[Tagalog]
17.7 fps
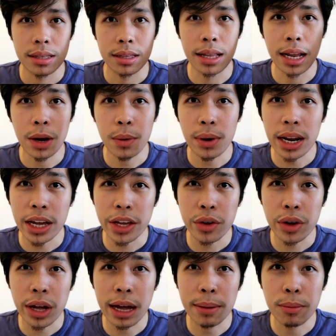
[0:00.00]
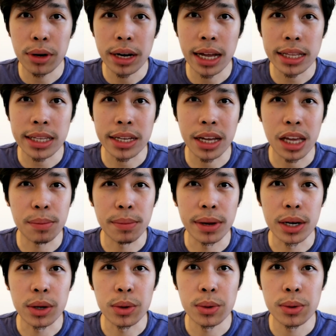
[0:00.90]
Dalawa lang yung habol natin kay
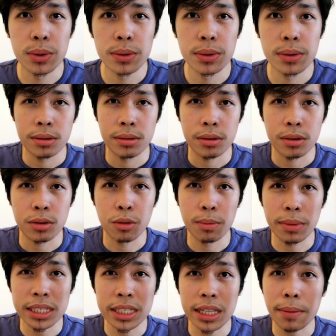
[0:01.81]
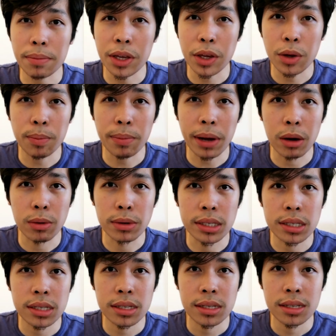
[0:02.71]
Milku. Kung mas tap niya yung
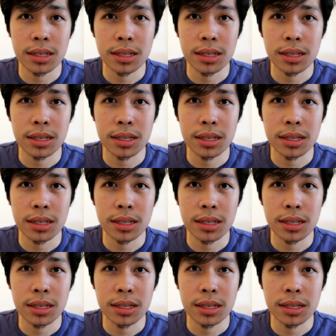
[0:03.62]
pawis,